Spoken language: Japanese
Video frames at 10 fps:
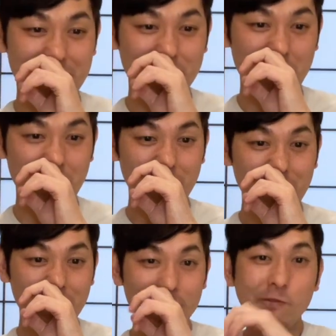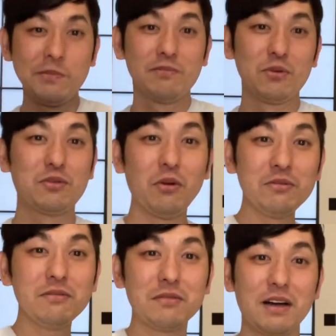あのもうど
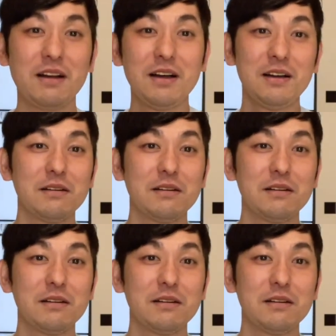んどんだから